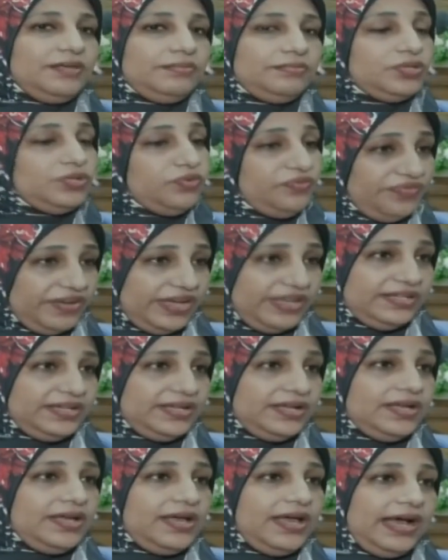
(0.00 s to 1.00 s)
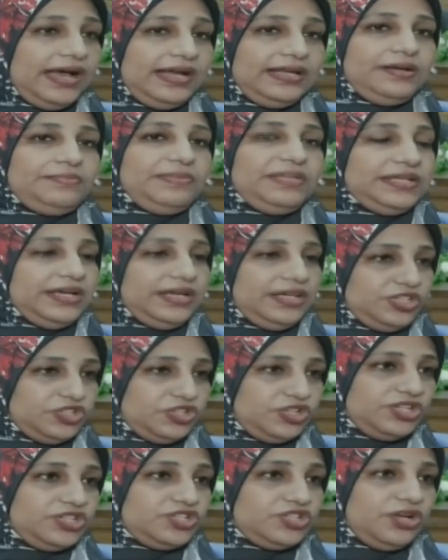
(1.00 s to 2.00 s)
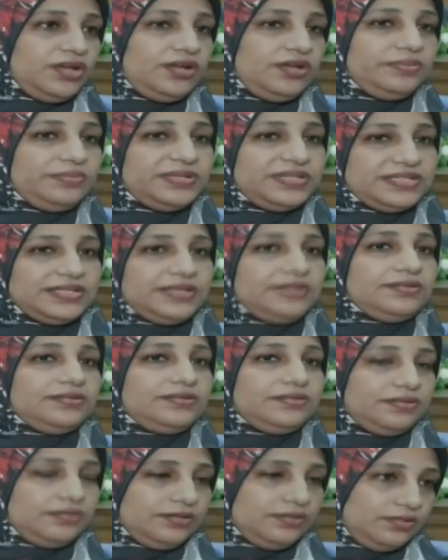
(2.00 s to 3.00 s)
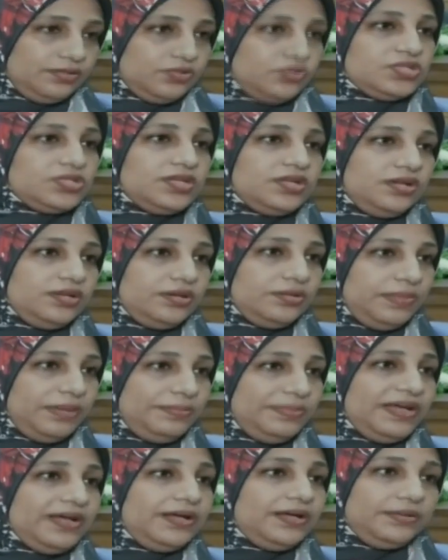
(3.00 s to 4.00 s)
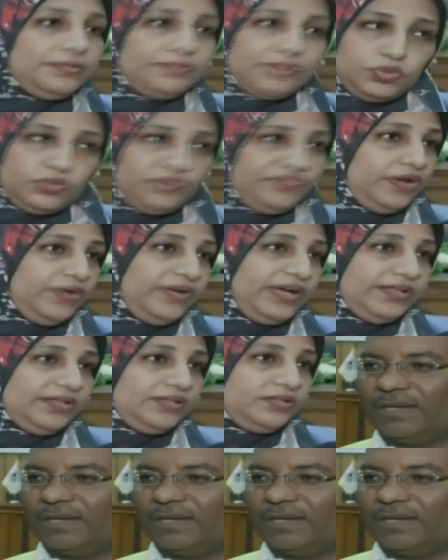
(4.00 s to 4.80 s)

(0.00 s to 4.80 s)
بدون فائده على مدى 20 شهر بيتسدد نص المبلغ بدون فوائد.